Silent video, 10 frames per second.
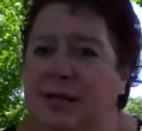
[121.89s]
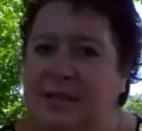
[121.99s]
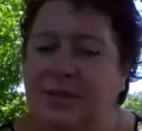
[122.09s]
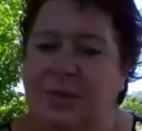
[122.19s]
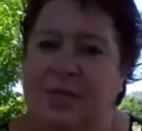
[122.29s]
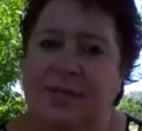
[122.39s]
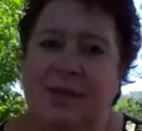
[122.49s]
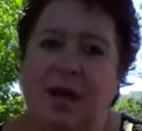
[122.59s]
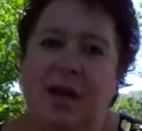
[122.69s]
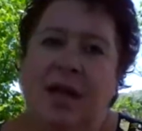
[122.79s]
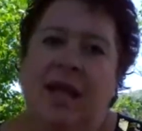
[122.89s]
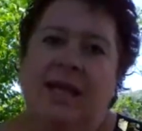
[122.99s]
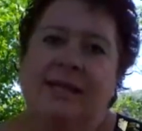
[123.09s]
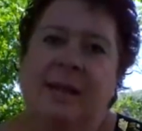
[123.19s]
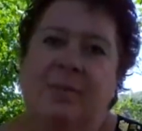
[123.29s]
si tu es seul,
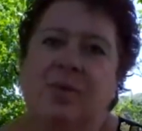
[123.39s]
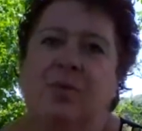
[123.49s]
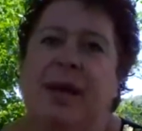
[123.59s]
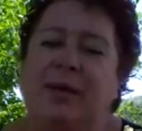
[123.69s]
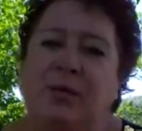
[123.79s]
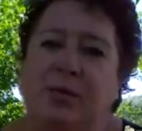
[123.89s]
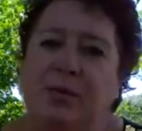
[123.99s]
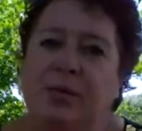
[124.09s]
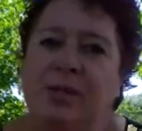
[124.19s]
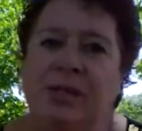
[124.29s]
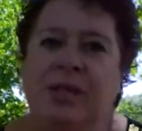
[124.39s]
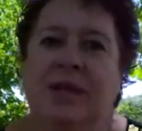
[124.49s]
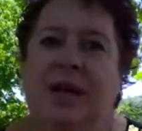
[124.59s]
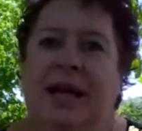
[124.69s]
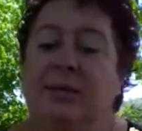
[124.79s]
ça peut ne pas
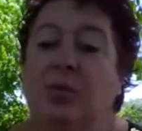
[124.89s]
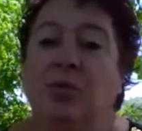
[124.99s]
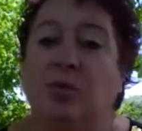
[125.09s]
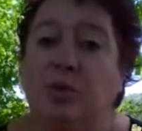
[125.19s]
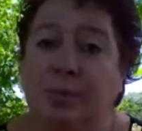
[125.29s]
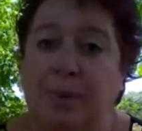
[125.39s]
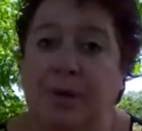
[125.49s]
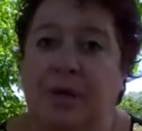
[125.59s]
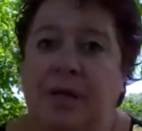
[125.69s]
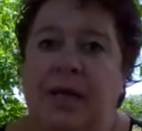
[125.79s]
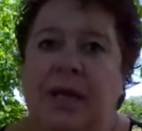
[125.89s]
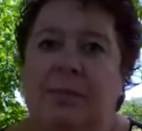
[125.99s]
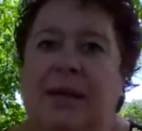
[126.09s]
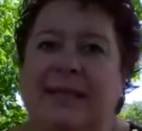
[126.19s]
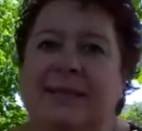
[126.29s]
convenir à ton couple,
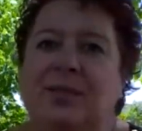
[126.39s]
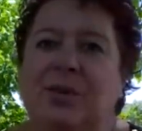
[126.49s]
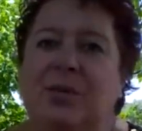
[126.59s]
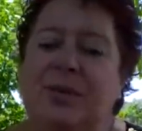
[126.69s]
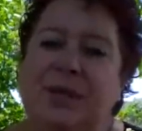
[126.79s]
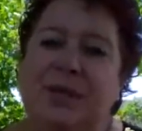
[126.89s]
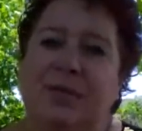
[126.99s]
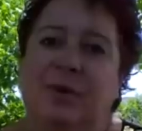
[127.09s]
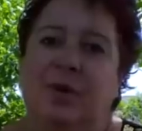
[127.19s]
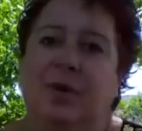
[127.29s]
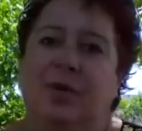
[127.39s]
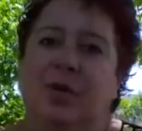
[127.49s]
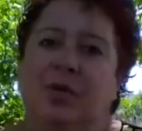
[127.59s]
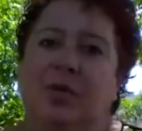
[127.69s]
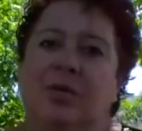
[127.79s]
parce que vivre
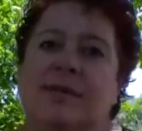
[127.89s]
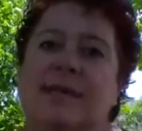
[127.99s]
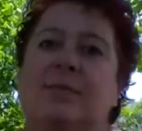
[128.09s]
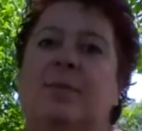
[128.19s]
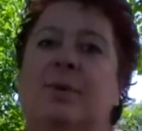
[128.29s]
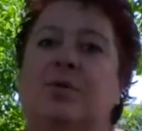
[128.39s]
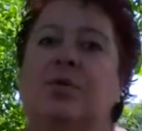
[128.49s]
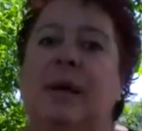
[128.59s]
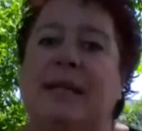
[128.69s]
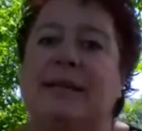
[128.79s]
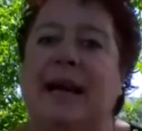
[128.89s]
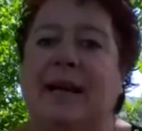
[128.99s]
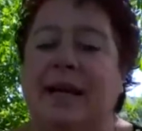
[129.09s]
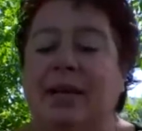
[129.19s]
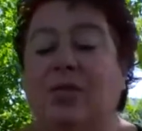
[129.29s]
dans si peu de mètres
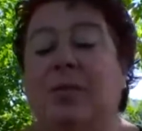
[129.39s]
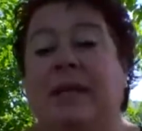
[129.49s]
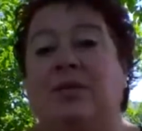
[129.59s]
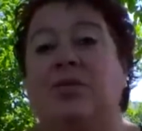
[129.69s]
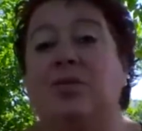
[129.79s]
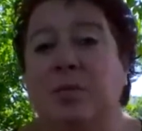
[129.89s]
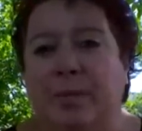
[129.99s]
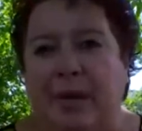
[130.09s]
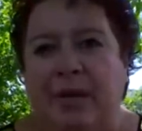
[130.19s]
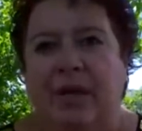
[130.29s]
carrés, de mètres cubes,